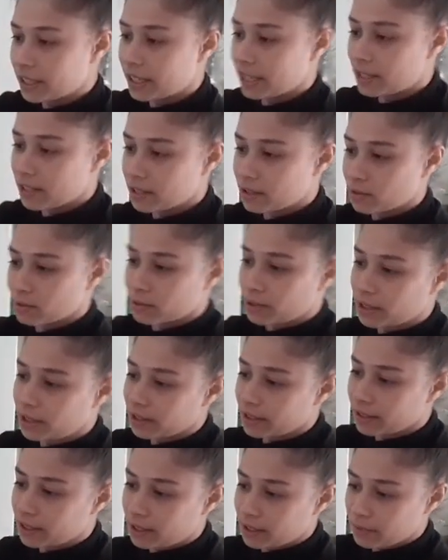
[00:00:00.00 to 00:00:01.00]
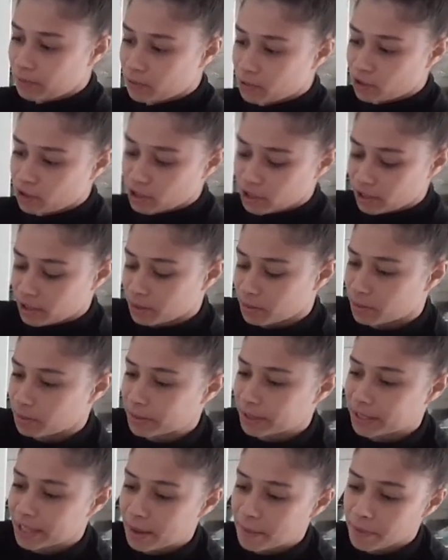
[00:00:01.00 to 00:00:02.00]
Esse suquinho aqui para o Jean
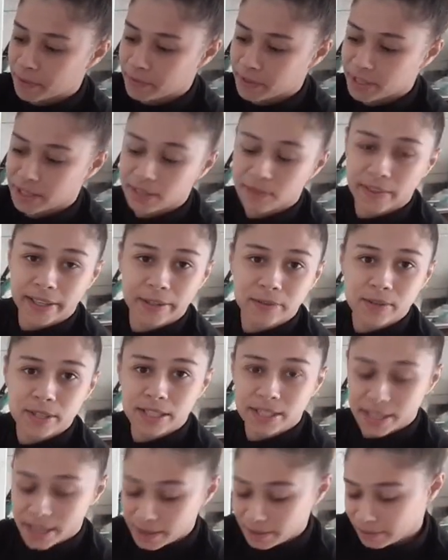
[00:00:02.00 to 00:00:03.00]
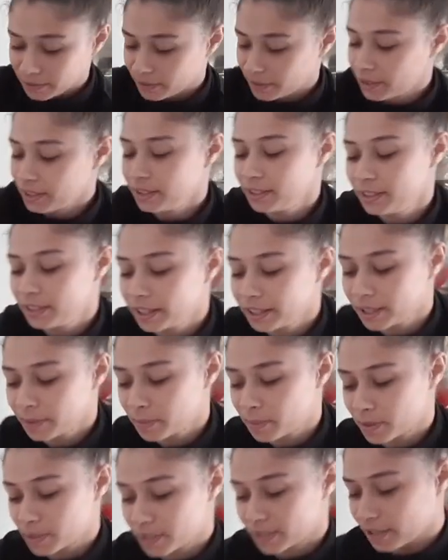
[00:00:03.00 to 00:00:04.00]
experimentar para ver se ele vai gostar. Aí
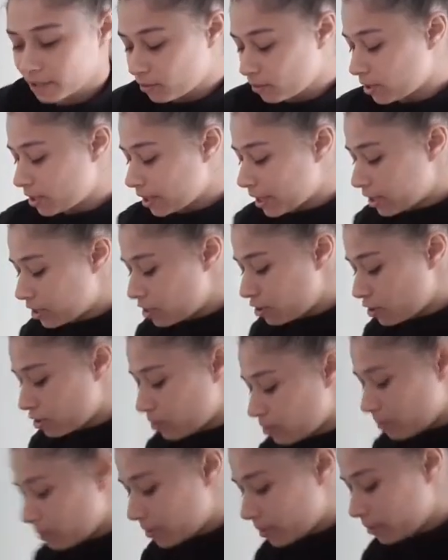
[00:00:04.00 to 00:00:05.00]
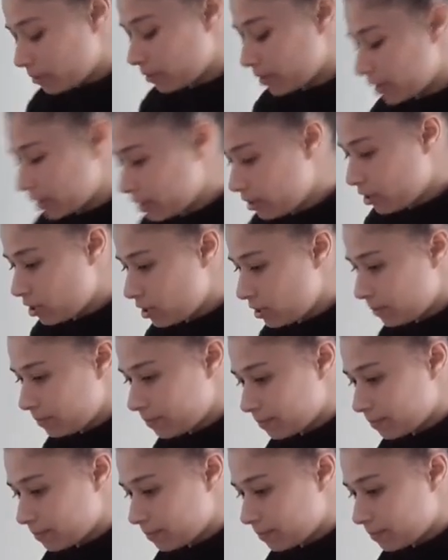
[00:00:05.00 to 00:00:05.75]
depois, se ele gostar, a gente compra no grande.